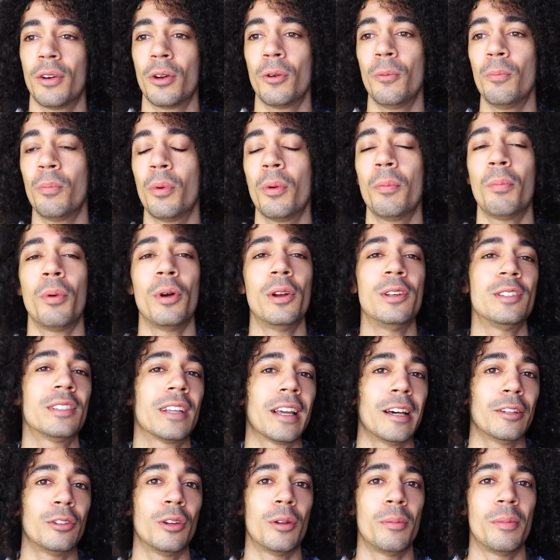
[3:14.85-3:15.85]
Rompe un po' le
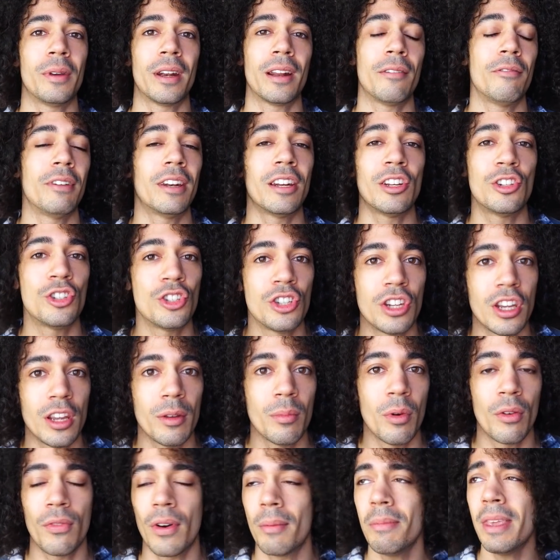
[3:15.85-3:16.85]
scatole per avere il
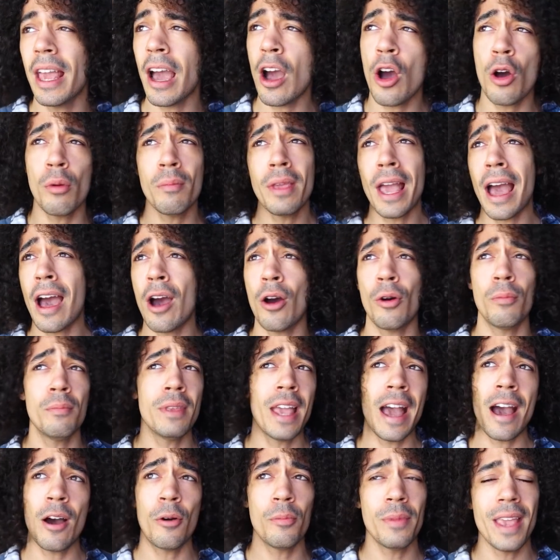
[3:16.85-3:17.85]
cibo, fa miau miau
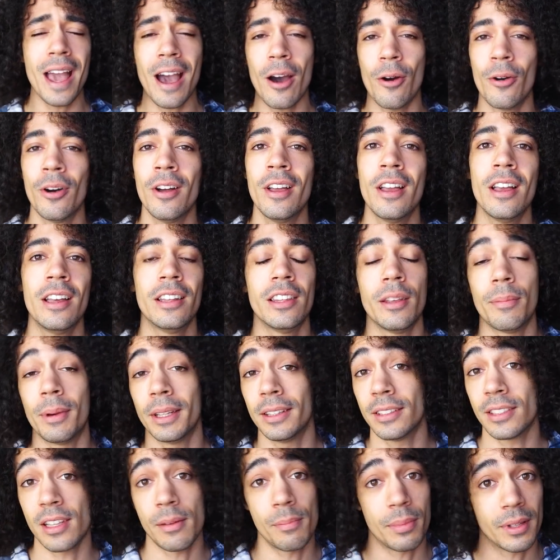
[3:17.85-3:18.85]
miau miau,
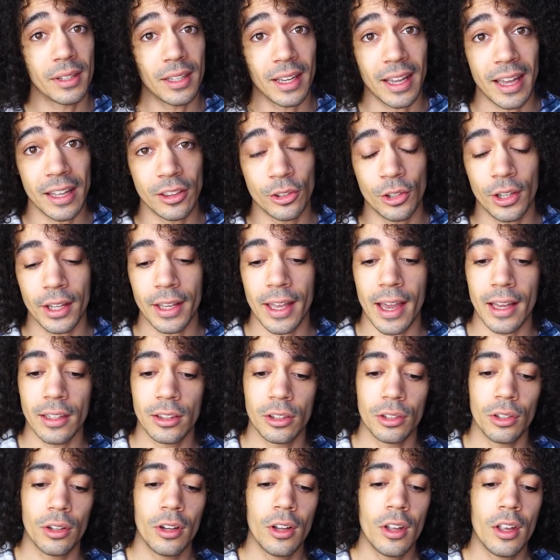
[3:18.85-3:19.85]
dipende sempre da gatto a
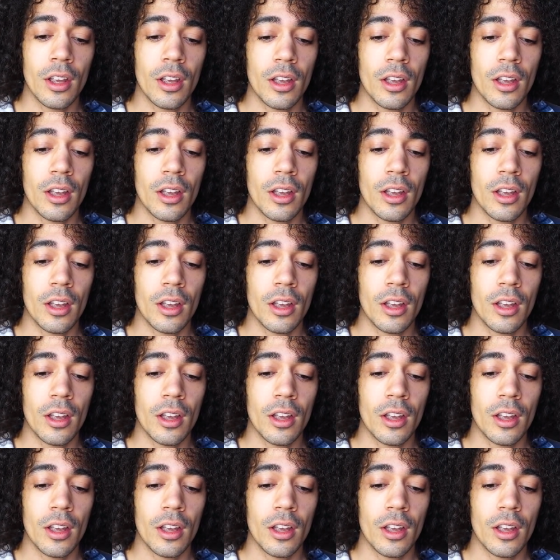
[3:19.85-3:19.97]
gatto,